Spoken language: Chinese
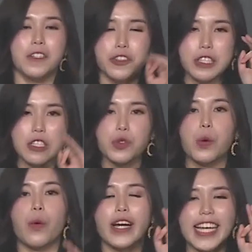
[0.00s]
就是说
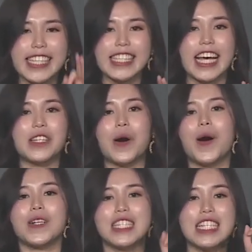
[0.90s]
我一天
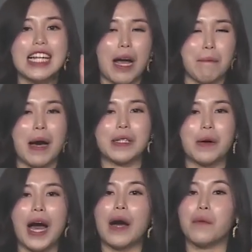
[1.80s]
哦吃两包的话，